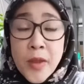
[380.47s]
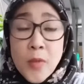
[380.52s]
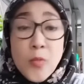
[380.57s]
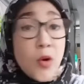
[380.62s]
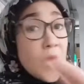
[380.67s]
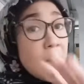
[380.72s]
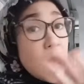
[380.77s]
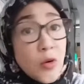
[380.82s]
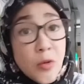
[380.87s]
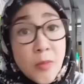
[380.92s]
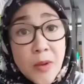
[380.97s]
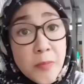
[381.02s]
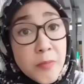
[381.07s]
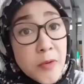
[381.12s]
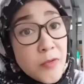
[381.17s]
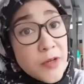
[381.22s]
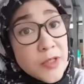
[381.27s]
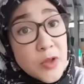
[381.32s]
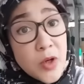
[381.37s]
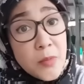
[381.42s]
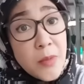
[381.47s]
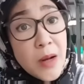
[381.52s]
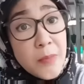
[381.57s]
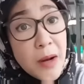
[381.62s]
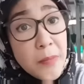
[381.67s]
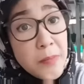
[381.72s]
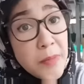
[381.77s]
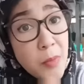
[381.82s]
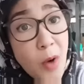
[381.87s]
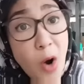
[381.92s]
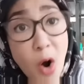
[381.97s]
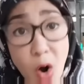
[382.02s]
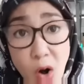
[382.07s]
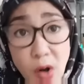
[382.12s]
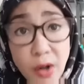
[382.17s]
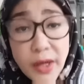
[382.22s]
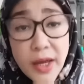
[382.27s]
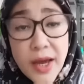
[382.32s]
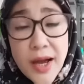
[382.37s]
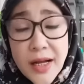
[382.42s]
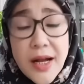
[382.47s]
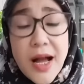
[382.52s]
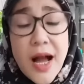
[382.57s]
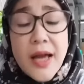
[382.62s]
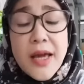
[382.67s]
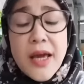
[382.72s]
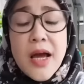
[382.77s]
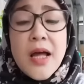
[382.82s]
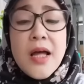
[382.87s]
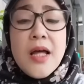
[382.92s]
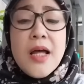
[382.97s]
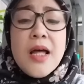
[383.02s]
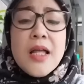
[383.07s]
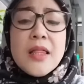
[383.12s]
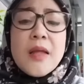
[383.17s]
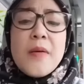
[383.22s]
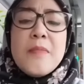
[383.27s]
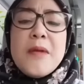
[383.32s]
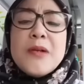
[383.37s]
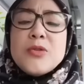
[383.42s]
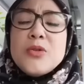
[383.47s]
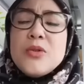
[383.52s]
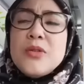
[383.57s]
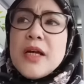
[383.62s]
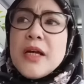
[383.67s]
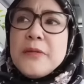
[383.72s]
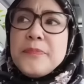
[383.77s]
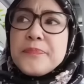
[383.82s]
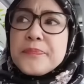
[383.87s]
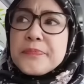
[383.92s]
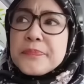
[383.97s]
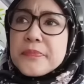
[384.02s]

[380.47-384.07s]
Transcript: bukan aku bilang Profesor Bambang berbohong ya enggak ya tapi maksudnya